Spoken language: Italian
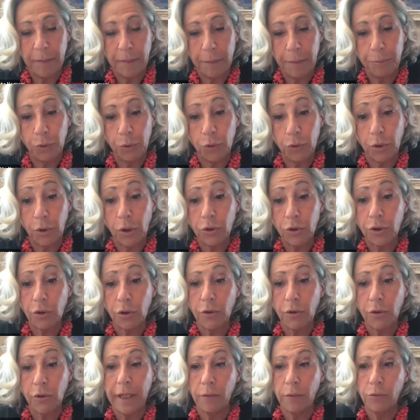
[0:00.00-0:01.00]
ma
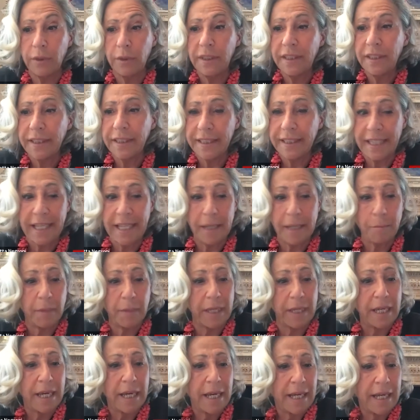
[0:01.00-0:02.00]
piuttosto è un
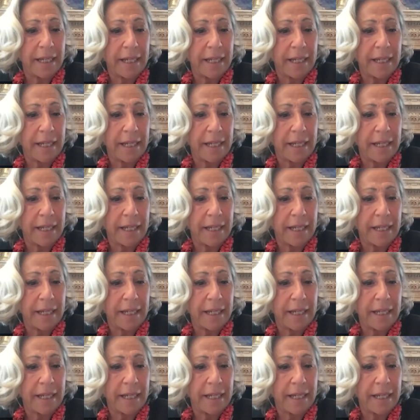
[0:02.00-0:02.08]
insieme